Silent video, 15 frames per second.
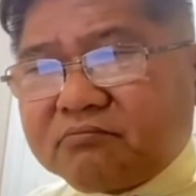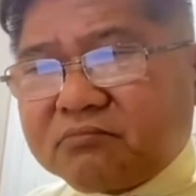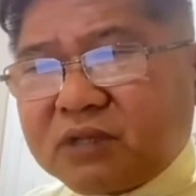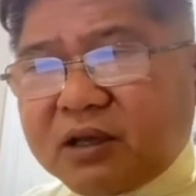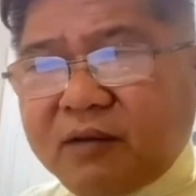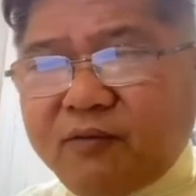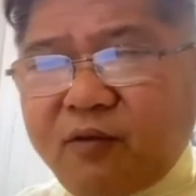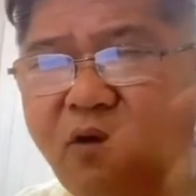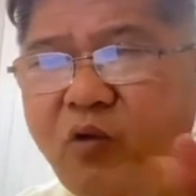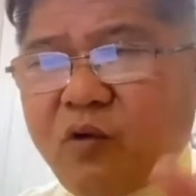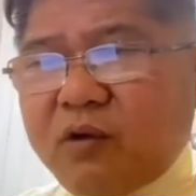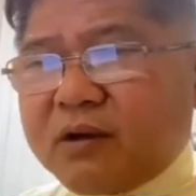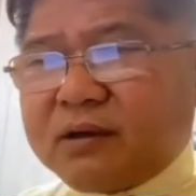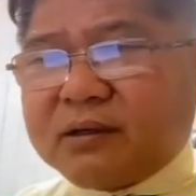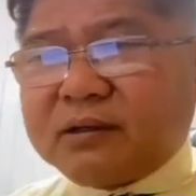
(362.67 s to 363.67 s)
những cái vụ
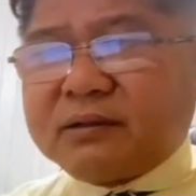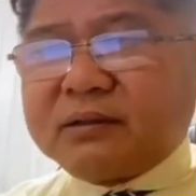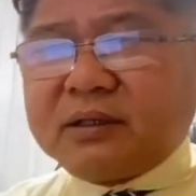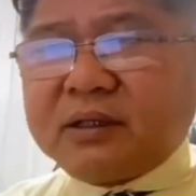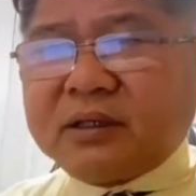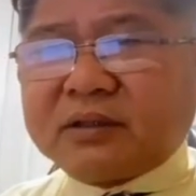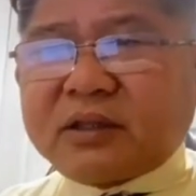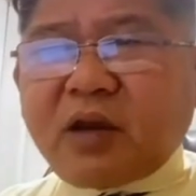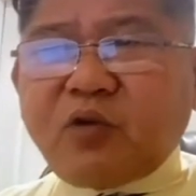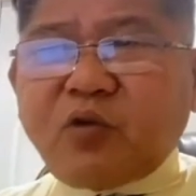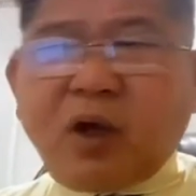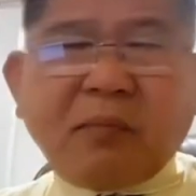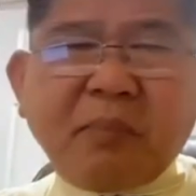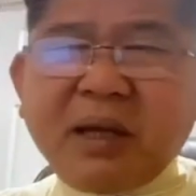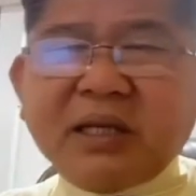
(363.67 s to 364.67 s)
uh, Tân Hoàng
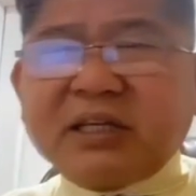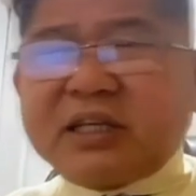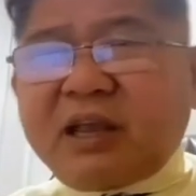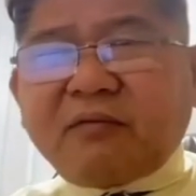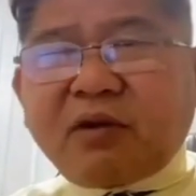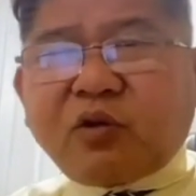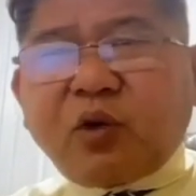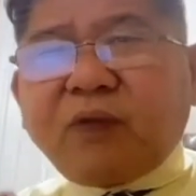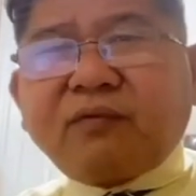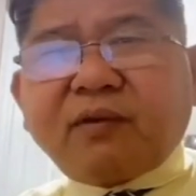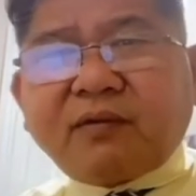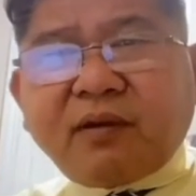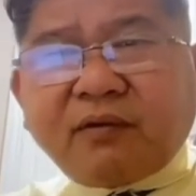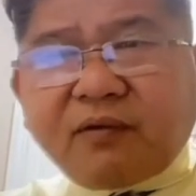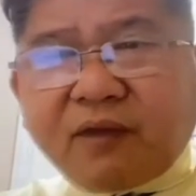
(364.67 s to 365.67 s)
Minh Trịnh Văn Quyết vân
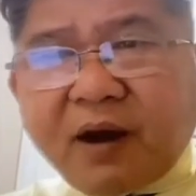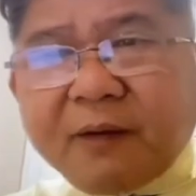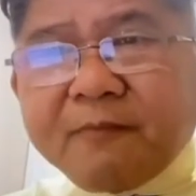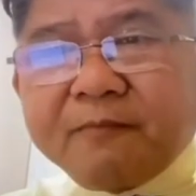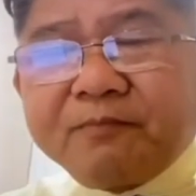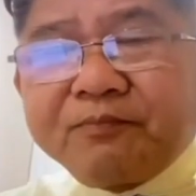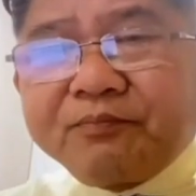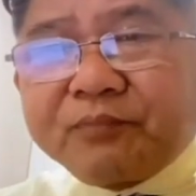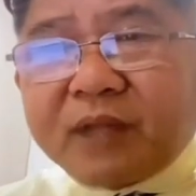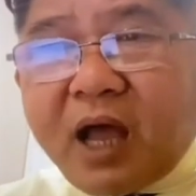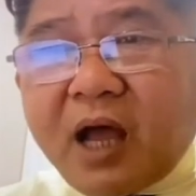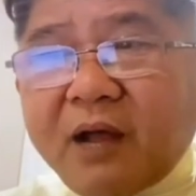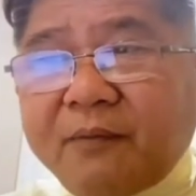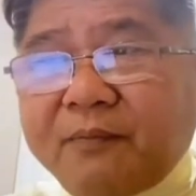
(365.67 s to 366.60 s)
vân vân đó